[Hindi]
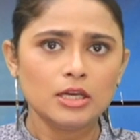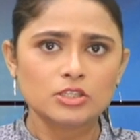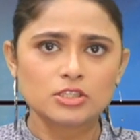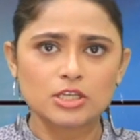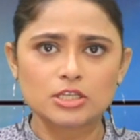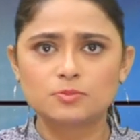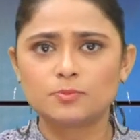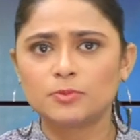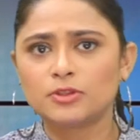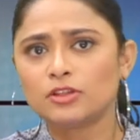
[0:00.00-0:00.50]

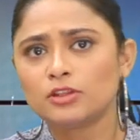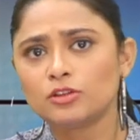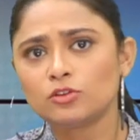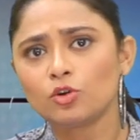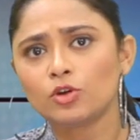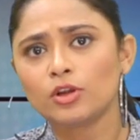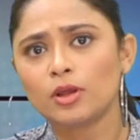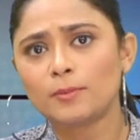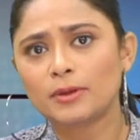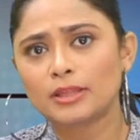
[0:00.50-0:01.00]

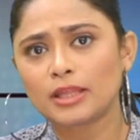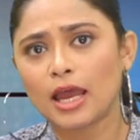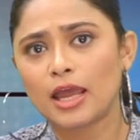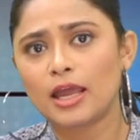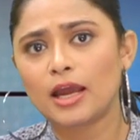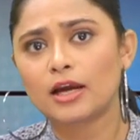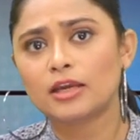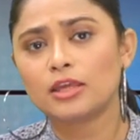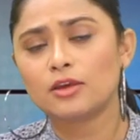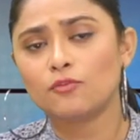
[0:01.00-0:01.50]
जसमदीतो ने
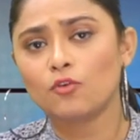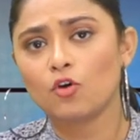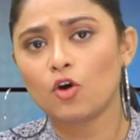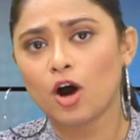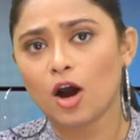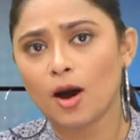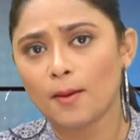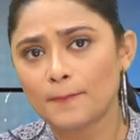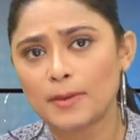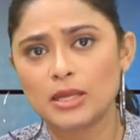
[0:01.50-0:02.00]
बताया कि वो
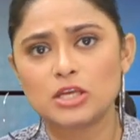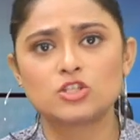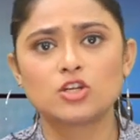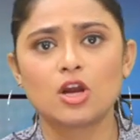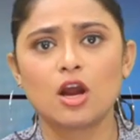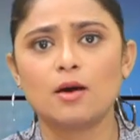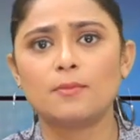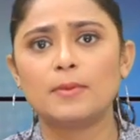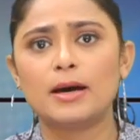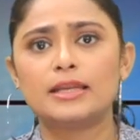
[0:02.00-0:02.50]

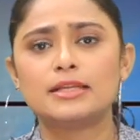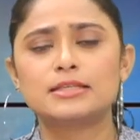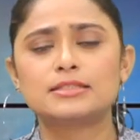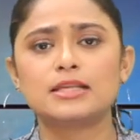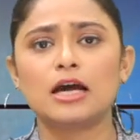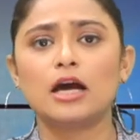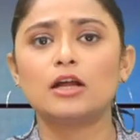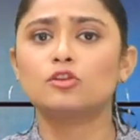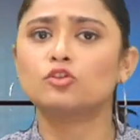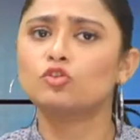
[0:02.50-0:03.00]
हमेशा हमारे
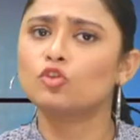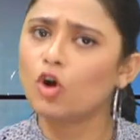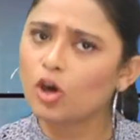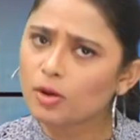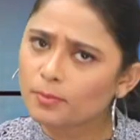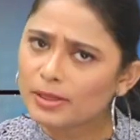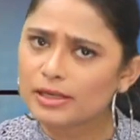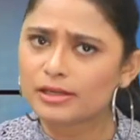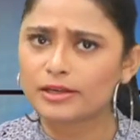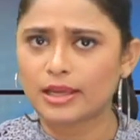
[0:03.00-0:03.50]
साथ
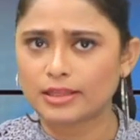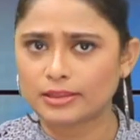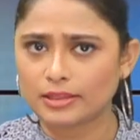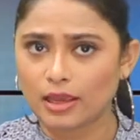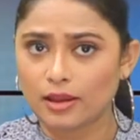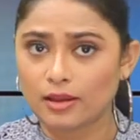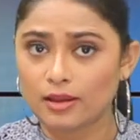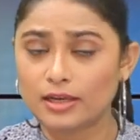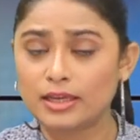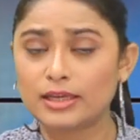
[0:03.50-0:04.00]
नॉर्मल रहता
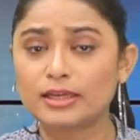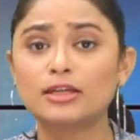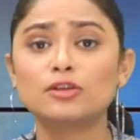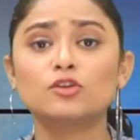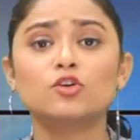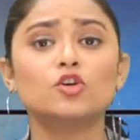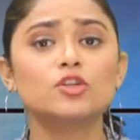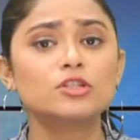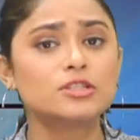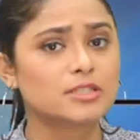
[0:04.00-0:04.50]
है लेकिन
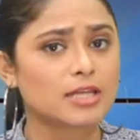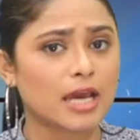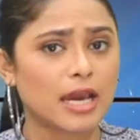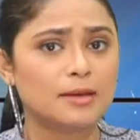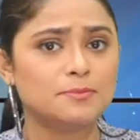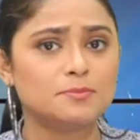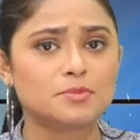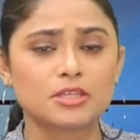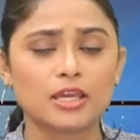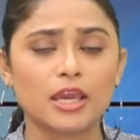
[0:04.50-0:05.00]
कुछ
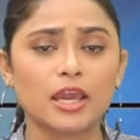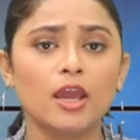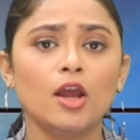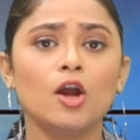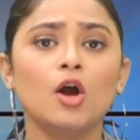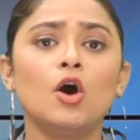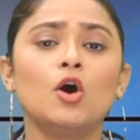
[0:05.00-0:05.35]
टाइम से